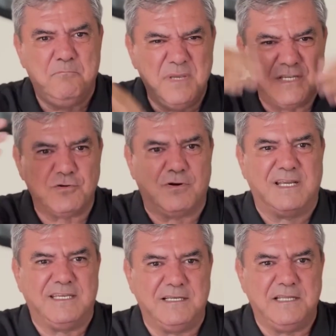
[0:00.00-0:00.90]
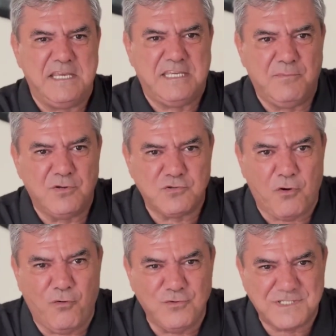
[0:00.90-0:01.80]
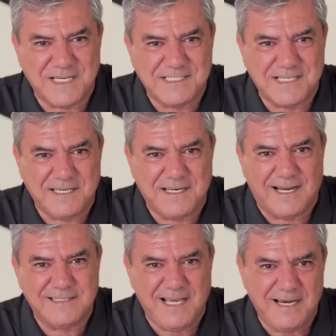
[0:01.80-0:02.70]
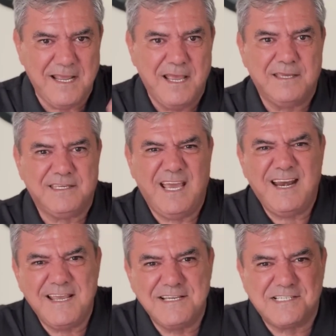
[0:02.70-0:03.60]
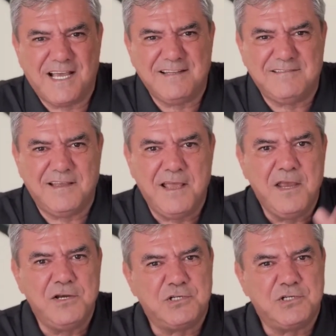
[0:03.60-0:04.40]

Bir sonraki yıl 2018'e girerken Gene izah etti.